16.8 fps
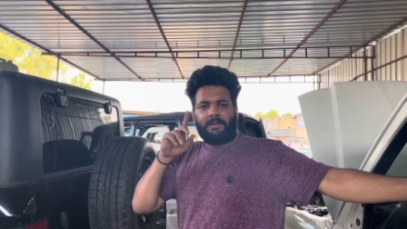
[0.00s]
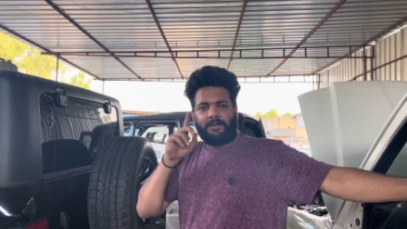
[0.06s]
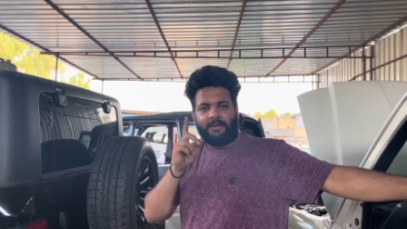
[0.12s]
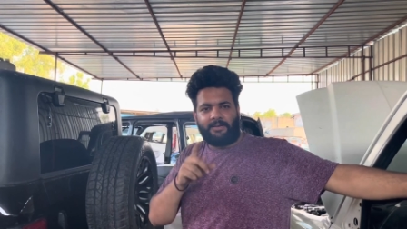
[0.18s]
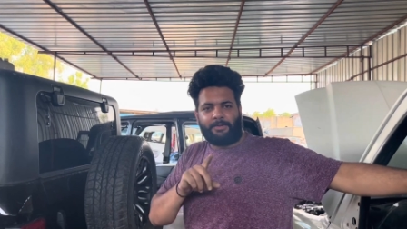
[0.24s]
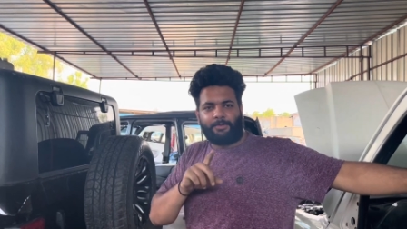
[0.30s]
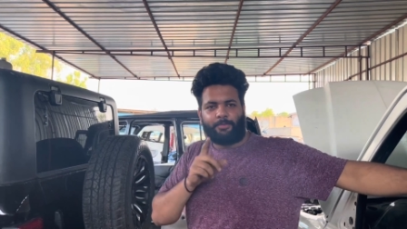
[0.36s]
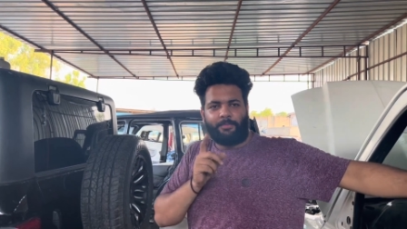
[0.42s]

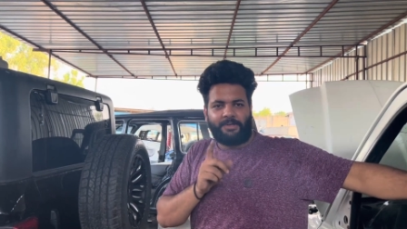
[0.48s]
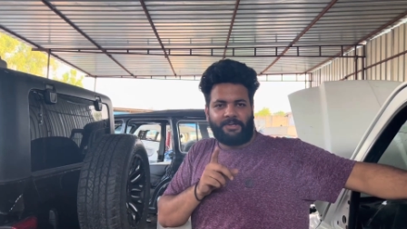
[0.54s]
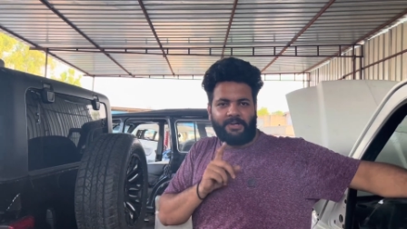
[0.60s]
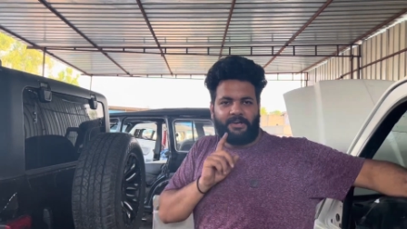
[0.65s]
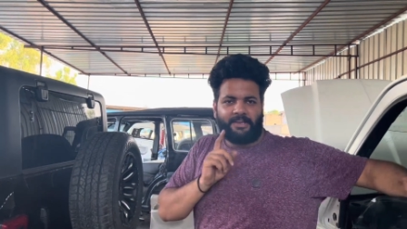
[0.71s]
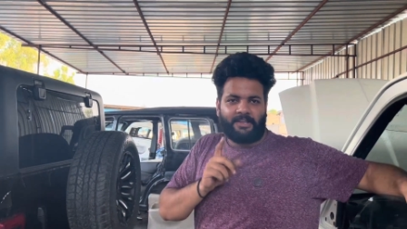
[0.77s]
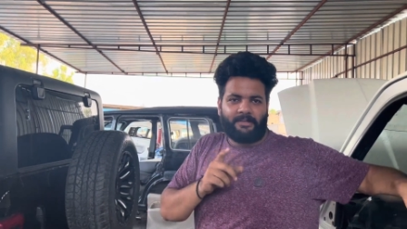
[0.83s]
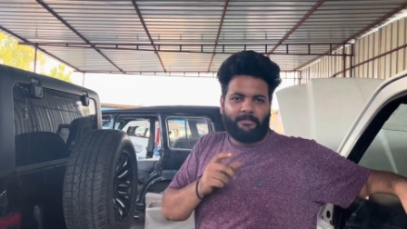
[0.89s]
कलर तुम्हें
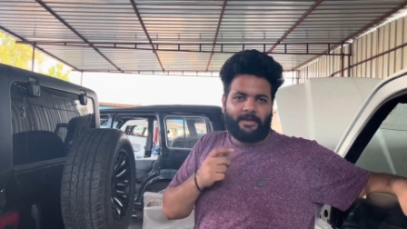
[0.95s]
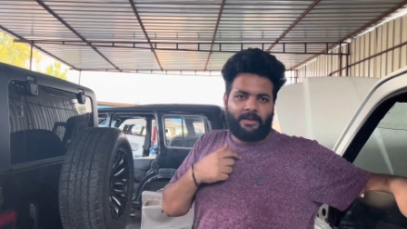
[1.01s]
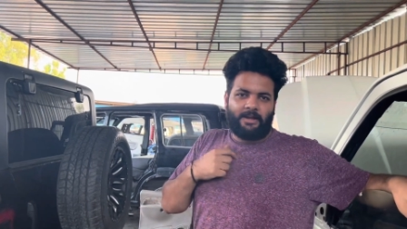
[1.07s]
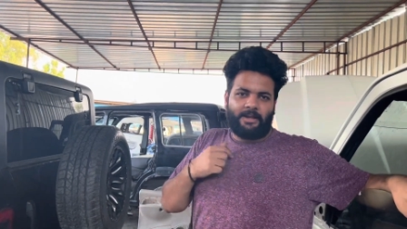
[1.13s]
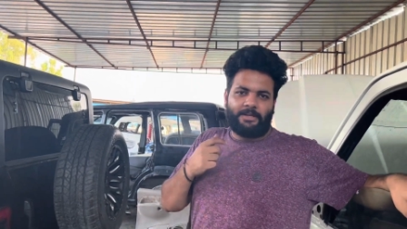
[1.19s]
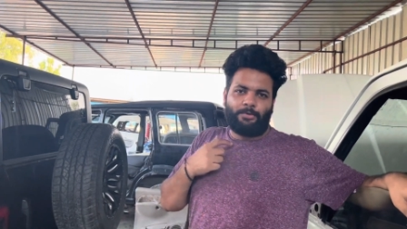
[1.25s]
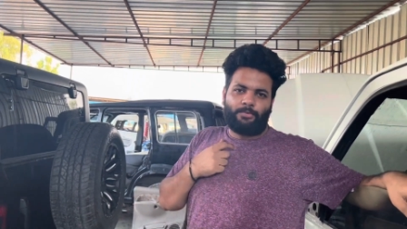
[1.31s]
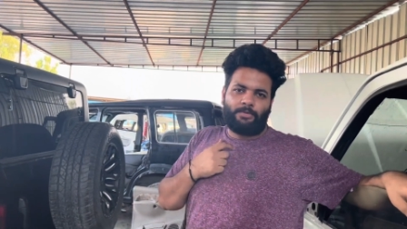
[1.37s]
टिंट ना मैं
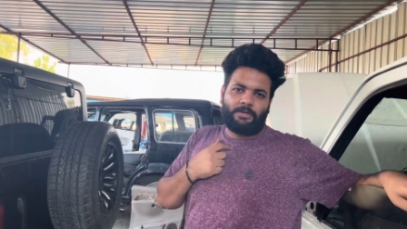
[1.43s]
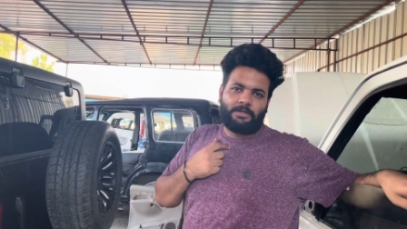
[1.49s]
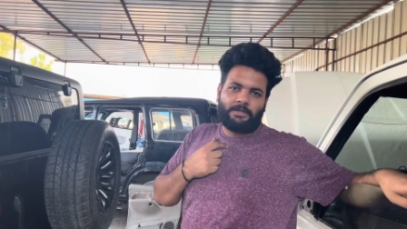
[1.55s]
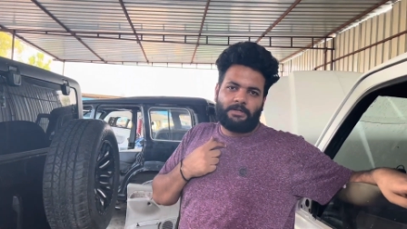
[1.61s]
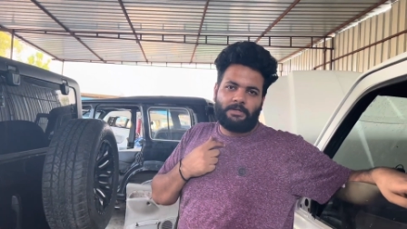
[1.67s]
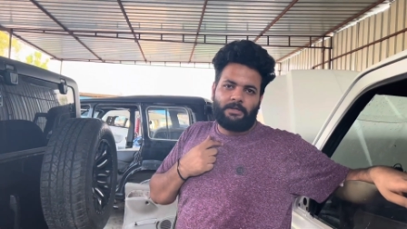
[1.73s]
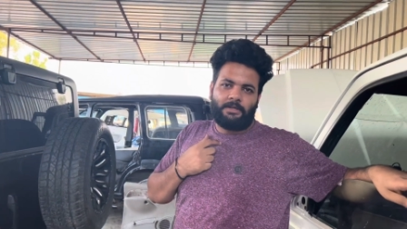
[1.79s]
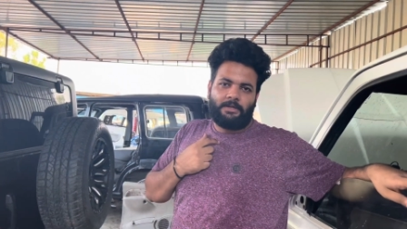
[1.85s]
ला के दूंगा
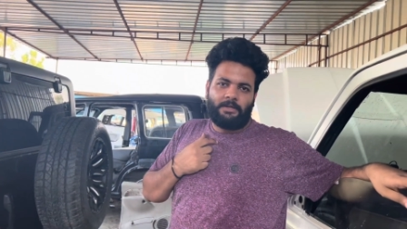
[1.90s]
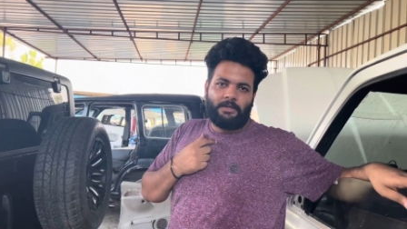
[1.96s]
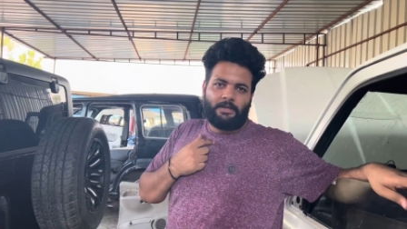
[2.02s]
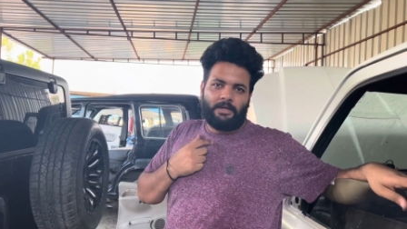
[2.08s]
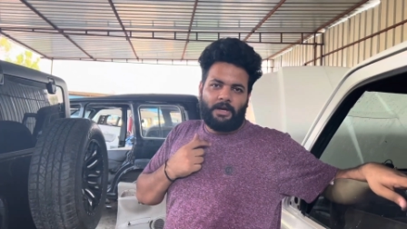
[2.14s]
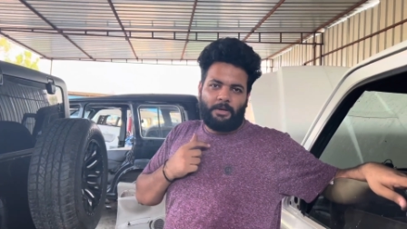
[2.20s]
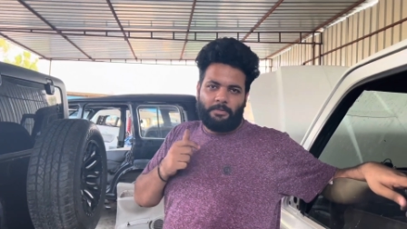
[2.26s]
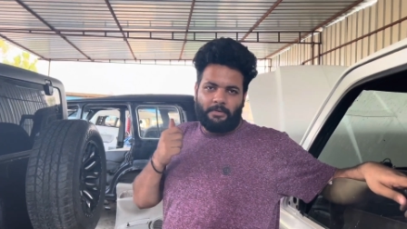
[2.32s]

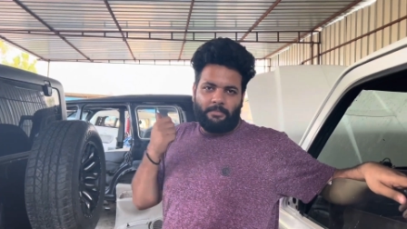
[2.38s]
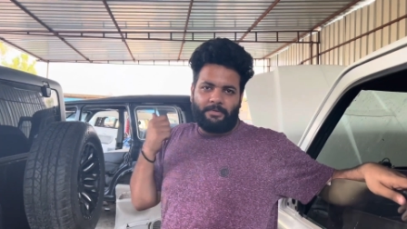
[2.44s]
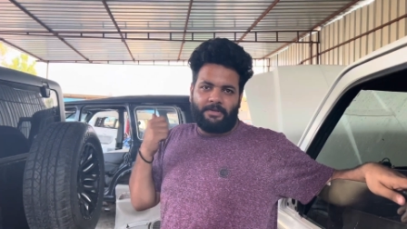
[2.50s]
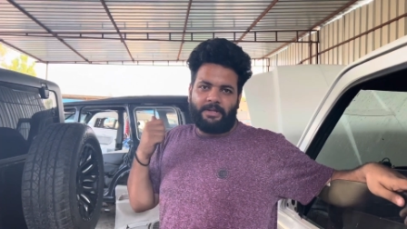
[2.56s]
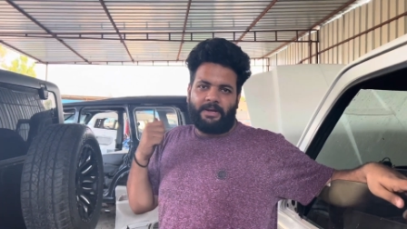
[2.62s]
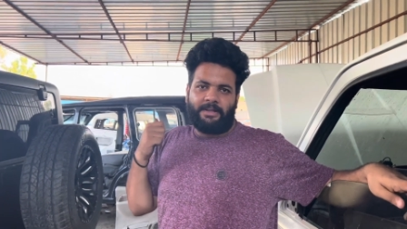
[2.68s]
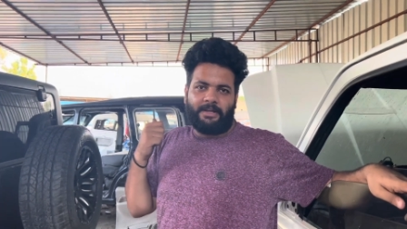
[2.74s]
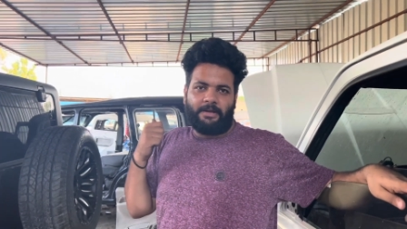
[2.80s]
अभी मैं
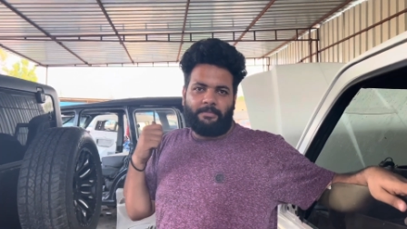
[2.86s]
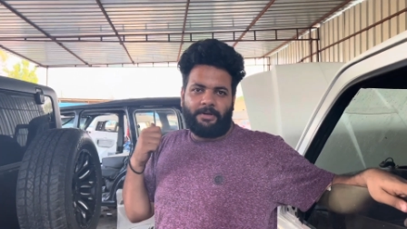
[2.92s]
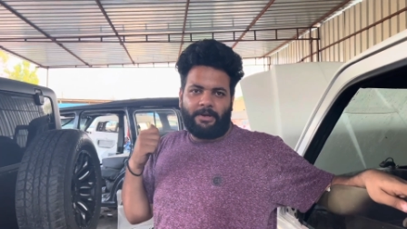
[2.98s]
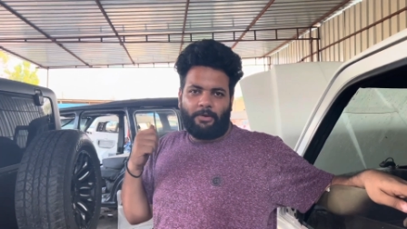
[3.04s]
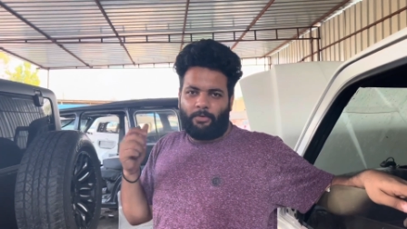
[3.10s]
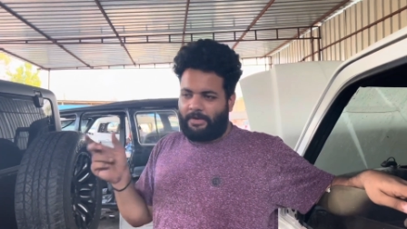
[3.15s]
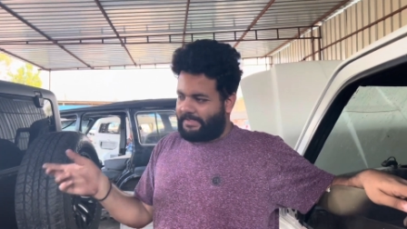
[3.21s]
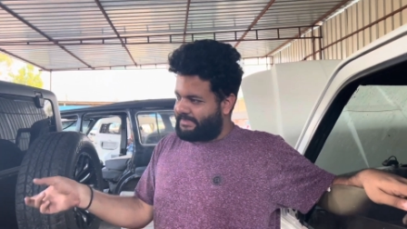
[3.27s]
अपनी गाड़ी का भी
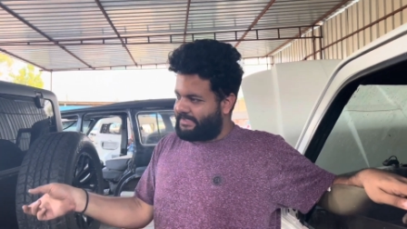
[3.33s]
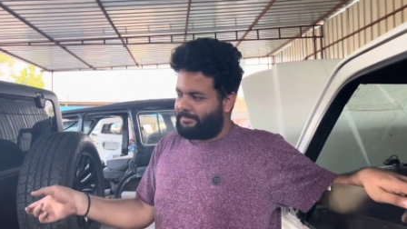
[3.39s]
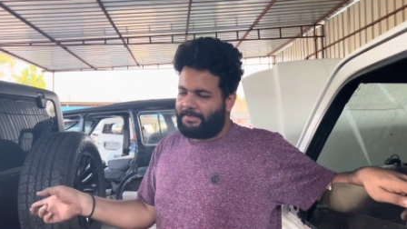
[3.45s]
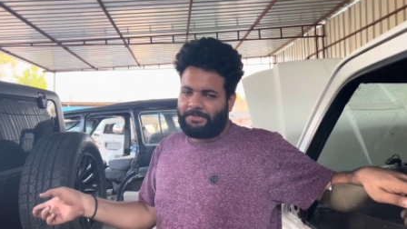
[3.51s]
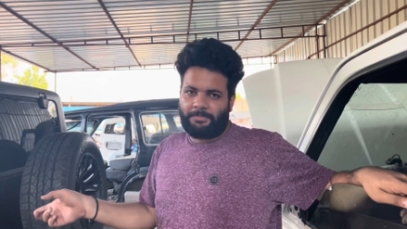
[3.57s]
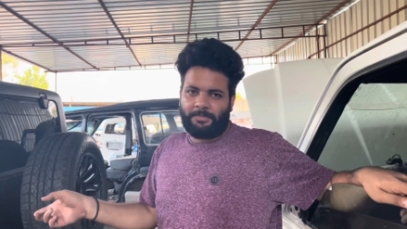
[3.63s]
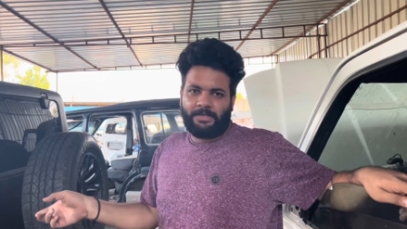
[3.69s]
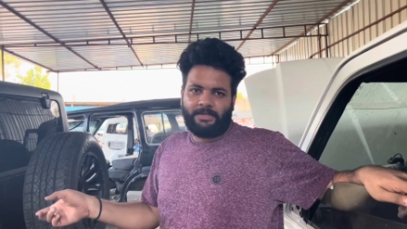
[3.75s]
कराऊंगा इसी
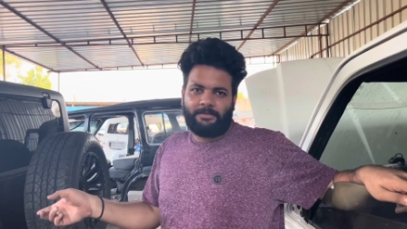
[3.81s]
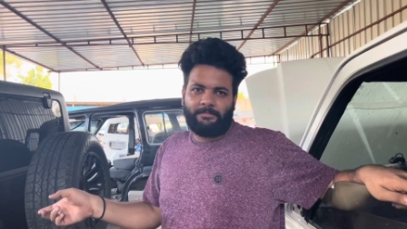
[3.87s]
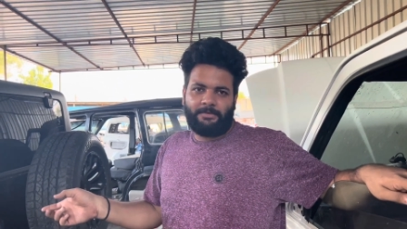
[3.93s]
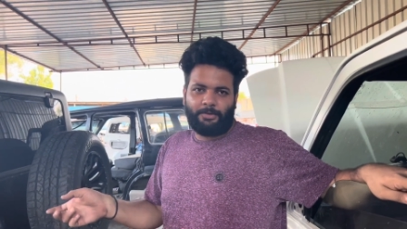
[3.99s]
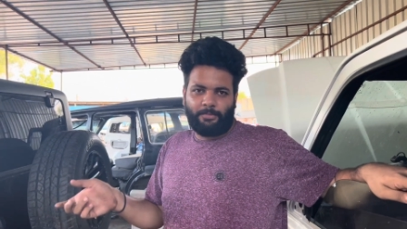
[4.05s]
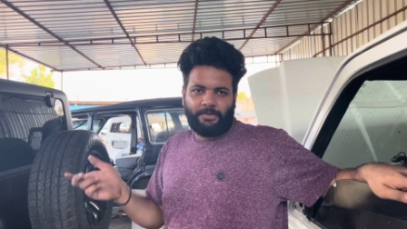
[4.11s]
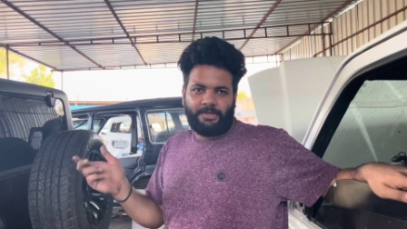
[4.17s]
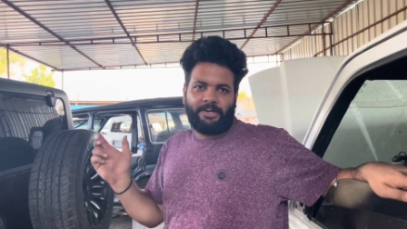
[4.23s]
बीच में
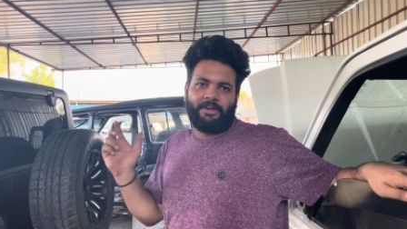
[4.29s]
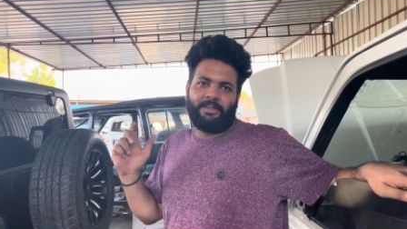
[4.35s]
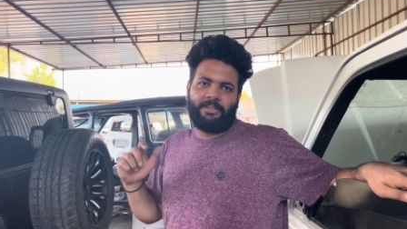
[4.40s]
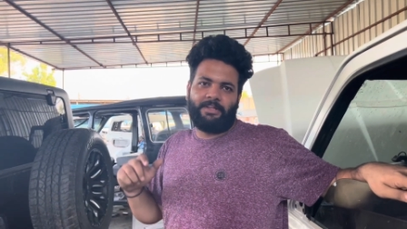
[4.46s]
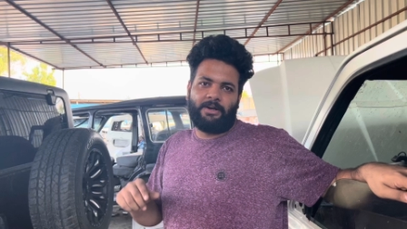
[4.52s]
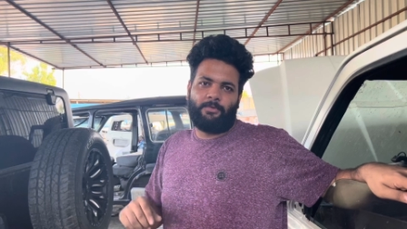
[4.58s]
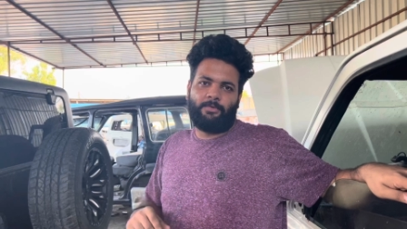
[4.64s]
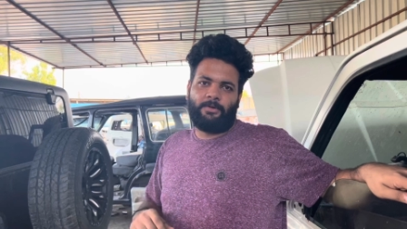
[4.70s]
मैं तुम्हें टिंट
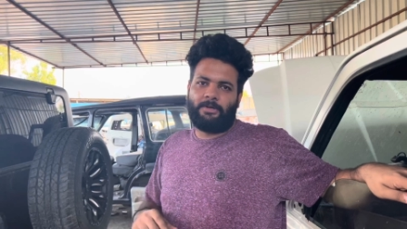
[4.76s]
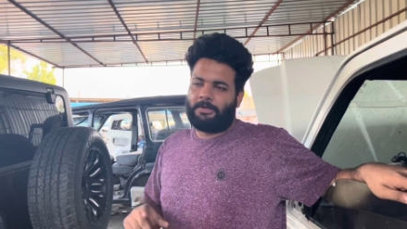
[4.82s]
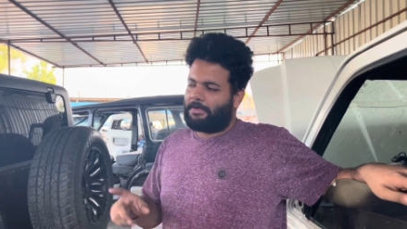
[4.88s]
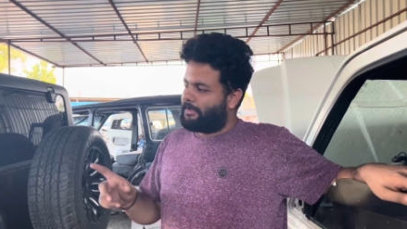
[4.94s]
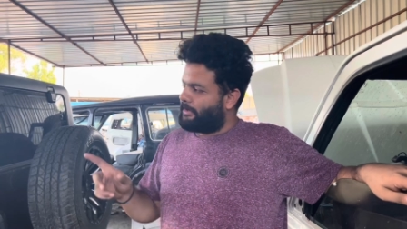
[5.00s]
दिखाऊंगा